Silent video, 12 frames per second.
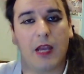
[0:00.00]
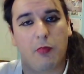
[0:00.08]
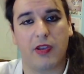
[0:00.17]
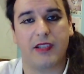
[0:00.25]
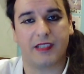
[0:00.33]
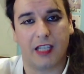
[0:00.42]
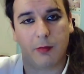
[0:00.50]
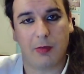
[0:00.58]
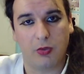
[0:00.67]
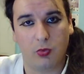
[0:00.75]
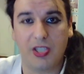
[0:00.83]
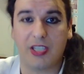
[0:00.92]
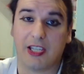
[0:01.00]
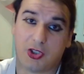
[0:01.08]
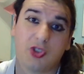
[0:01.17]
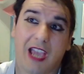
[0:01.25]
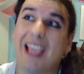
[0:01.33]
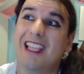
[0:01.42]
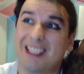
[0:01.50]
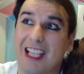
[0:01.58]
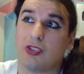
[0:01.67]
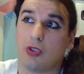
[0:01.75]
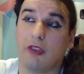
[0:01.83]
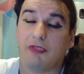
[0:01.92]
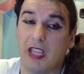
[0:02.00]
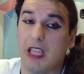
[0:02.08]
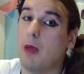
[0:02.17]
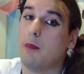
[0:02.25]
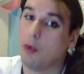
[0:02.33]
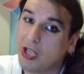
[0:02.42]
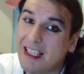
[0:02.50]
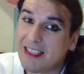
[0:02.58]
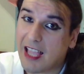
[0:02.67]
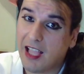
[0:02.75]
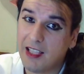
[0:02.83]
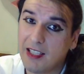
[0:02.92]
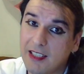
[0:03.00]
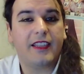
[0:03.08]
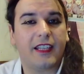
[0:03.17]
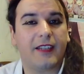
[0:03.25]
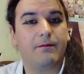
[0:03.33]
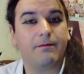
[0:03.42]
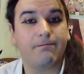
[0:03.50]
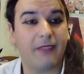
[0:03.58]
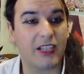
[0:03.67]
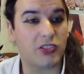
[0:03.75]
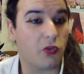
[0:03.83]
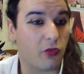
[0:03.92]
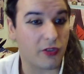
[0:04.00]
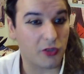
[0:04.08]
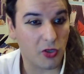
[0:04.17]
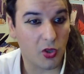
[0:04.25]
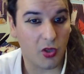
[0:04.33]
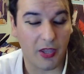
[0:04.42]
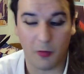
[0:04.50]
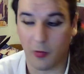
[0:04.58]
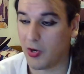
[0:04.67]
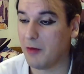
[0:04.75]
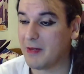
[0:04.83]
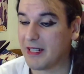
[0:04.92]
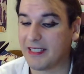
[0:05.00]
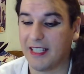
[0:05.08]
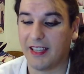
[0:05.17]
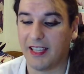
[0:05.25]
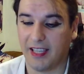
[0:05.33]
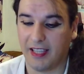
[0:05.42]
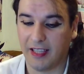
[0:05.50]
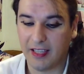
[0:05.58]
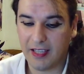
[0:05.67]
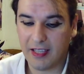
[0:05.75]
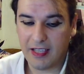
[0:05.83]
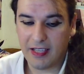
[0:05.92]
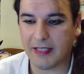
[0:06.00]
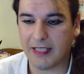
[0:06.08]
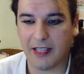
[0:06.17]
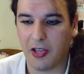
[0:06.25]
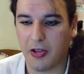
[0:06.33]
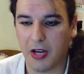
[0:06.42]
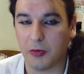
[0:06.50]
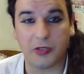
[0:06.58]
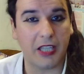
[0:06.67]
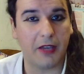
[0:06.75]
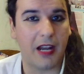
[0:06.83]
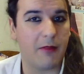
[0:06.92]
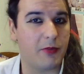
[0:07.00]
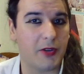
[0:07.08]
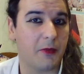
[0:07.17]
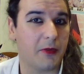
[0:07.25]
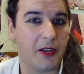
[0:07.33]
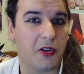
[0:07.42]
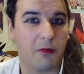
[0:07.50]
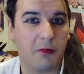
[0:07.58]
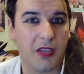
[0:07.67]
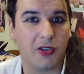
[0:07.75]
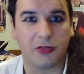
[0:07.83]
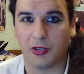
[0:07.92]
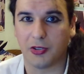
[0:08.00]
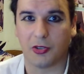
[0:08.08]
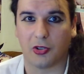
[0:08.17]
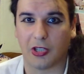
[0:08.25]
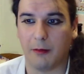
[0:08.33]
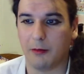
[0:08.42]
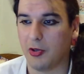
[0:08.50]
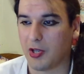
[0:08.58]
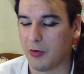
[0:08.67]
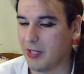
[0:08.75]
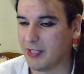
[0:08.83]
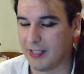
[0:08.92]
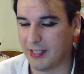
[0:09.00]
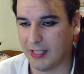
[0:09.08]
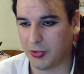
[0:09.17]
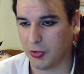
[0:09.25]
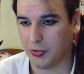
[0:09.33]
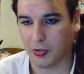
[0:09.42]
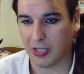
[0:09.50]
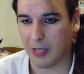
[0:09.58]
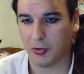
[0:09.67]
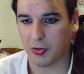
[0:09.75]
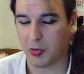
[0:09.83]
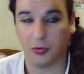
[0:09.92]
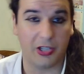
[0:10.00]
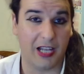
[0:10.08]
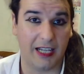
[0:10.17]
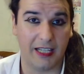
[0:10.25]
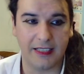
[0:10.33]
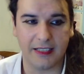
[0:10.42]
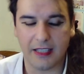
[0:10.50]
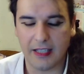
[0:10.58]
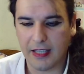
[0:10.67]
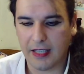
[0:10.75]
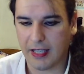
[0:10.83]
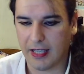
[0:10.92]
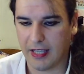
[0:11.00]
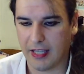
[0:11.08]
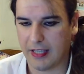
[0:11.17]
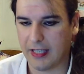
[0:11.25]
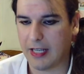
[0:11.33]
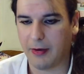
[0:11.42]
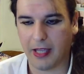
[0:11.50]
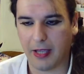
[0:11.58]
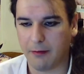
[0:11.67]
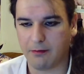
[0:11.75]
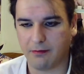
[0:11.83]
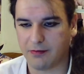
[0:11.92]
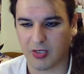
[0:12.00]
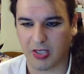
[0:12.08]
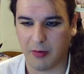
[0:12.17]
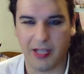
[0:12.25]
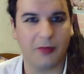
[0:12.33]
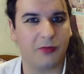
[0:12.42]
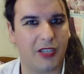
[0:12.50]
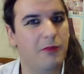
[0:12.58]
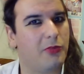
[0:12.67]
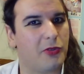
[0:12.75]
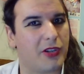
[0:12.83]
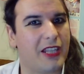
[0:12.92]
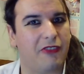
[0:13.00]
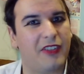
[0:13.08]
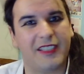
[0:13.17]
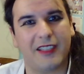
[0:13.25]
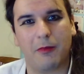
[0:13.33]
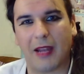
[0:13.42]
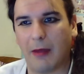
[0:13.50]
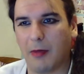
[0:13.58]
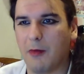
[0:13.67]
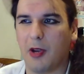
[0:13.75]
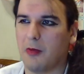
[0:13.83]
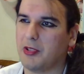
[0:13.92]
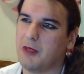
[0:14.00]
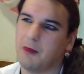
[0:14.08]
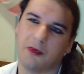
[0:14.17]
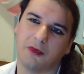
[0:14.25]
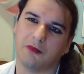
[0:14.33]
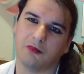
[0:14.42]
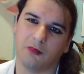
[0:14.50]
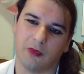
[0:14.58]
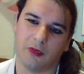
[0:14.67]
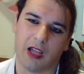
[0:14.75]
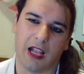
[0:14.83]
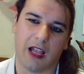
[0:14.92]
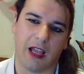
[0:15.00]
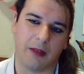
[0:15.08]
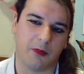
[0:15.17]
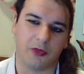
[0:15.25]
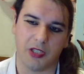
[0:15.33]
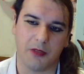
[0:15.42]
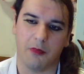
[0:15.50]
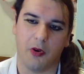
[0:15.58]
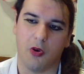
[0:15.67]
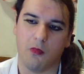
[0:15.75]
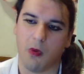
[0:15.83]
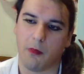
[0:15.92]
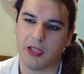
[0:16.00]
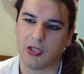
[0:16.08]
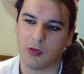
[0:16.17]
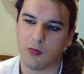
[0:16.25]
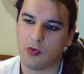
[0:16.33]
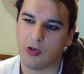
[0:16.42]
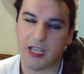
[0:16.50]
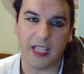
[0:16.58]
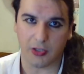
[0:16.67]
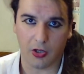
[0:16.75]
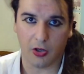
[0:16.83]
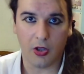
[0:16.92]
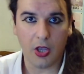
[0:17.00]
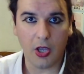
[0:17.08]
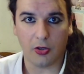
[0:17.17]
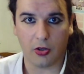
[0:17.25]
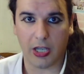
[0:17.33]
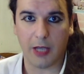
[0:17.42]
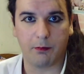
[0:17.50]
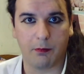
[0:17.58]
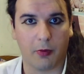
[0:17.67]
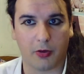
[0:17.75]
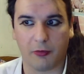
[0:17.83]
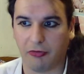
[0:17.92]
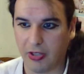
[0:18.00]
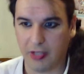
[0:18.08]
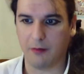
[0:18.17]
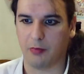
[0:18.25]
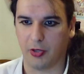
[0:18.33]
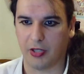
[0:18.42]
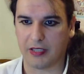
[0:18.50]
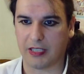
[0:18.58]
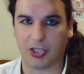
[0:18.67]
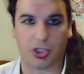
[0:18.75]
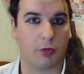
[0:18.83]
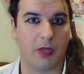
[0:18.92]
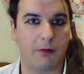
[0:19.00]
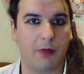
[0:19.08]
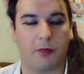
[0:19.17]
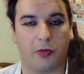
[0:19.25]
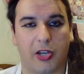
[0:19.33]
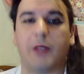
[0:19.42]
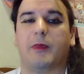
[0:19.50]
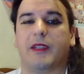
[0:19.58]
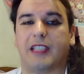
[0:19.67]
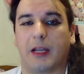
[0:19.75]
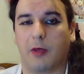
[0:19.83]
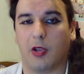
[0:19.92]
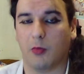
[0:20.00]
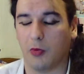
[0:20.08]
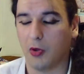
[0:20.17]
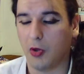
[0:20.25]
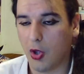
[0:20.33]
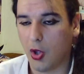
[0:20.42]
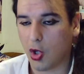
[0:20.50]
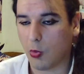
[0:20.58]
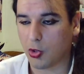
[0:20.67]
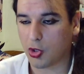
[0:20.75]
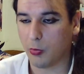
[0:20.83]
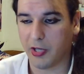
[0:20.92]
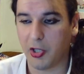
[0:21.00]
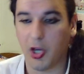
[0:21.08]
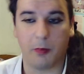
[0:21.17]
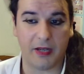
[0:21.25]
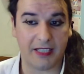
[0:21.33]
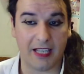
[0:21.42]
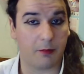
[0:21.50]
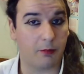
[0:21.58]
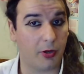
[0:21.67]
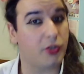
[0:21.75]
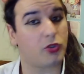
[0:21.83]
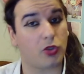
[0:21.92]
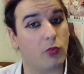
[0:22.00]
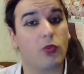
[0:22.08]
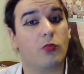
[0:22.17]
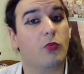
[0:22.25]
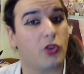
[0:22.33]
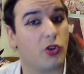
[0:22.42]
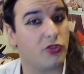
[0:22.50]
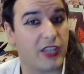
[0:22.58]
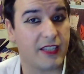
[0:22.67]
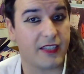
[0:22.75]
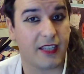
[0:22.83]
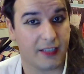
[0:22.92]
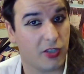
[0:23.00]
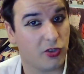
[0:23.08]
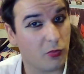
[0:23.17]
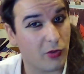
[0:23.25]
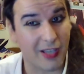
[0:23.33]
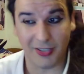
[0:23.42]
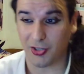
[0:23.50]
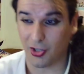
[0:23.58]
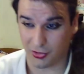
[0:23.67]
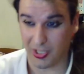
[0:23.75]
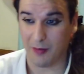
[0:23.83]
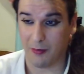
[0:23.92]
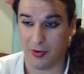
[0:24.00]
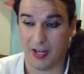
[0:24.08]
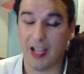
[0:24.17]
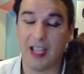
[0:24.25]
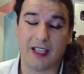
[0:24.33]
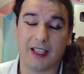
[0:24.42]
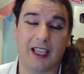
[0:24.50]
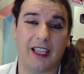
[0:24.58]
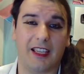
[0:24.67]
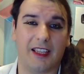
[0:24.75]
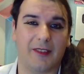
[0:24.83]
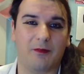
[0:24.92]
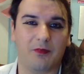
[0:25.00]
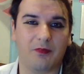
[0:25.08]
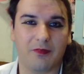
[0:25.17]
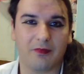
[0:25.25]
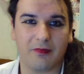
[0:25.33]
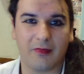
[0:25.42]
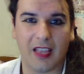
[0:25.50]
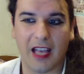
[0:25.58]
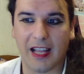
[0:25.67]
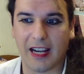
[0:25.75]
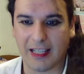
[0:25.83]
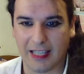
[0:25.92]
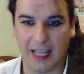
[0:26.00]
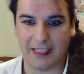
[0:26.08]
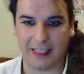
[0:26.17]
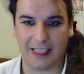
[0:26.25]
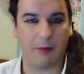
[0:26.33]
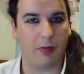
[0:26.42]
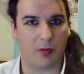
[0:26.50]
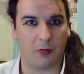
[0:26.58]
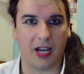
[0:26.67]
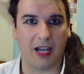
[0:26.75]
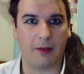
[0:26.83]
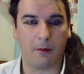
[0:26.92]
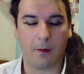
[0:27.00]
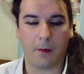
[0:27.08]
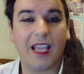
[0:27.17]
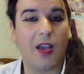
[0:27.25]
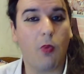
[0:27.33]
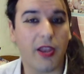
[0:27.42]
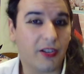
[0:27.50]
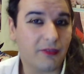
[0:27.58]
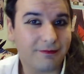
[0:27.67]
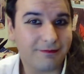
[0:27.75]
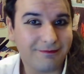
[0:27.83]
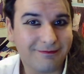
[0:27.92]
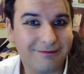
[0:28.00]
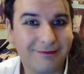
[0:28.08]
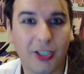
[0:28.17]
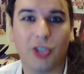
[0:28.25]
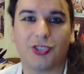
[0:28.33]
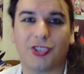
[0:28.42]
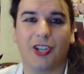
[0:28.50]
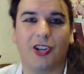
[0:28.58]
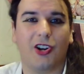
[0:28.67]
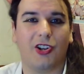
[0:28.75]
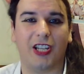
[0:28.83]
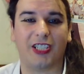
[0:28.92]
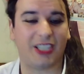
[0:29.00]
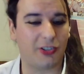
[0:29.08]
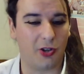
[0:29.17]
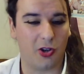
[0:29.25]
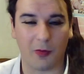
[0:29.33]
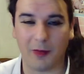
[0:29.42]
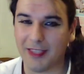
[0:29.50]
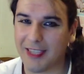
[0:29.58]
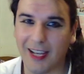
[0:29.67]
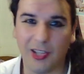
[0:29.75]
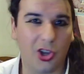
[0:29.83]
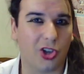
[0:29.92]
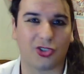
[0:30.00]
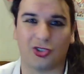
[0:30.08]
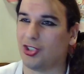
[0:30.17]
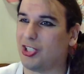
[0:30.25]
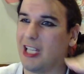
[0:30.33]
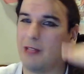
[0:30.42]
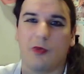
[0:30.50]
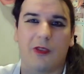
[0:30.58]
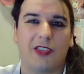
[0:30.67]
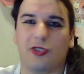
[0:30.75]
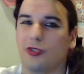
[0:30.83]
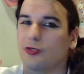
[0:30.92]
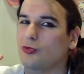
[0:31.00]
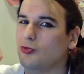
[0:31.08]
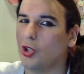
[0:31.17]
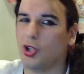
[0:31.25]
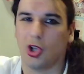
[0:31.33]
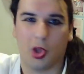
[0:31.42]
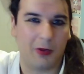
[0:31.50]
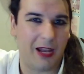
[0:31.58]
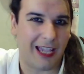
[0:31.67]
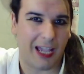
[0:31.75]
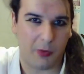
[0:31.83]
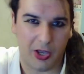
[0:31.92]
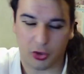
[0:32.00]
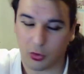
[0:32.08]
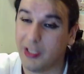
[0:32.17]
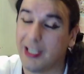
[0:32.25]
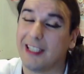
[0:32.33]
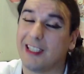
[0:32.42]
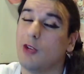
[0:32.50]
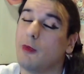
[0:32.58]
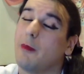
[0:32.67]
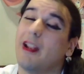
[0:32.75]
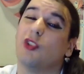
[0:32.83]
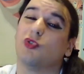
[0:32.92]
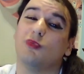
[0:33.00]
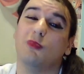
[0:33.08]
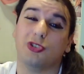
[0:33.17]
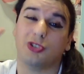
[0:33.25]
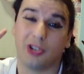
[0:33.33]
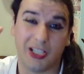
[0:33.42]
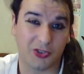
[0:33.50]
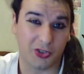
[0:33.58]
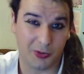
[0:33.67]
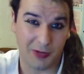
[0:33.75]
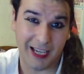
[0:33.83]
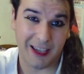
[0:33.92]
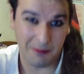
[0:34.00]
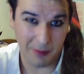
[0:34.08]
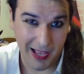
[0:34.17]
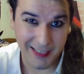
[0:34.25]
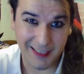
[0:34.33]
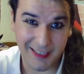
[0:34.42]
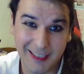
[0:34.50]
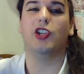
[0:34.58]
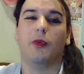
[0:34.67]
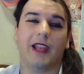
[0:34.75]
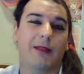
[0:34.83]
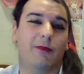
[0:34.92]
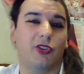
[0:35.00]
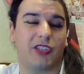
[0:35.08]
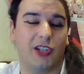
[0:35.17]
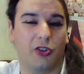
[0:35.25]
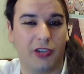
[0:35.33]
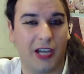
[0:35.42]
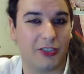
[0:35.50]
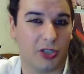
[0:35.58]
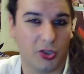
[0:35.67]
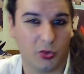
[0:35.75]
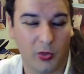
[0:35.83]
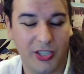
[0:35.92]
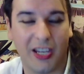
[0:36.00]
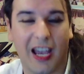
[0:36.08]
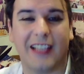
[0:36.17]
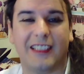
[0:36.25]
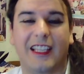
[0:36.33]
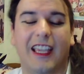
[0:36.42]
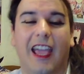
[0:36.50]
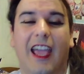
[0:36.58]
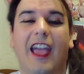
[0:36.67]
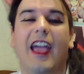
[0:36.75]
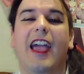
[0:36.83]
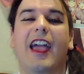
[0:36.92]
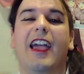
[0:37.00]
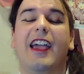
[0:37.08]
así que pueden seguirme en Twitch, que yo ya, ahí ya soy FDB Polita. Gente, eso fue todo y bueno, a partir de... A partir de ahora ustedes van a poder vivir conmigo todos estos cambios que voy a tener, todos estos cambios hormonales. Eh, la verdad que se viene un tiempo re difícil para mí, pero al mismo tiempo un, al mismo tiempo un momento muy lindo, ¿no? Que es por fin poder ser yo misma y poder expresarme como, como yo me quiero expresar. Por eso estoy muy, muy contenta, estoy muy ansiosa de poder eh, arrancar esta terapia hormonal. Así que bueno, los sigo leyendo en los comentarios, nos seguiremos viendo en todos los doblajes que voy a subir, que tengo preparados un montonazo de doblajes más, y nos veremos en los directos de Twitch. Así que,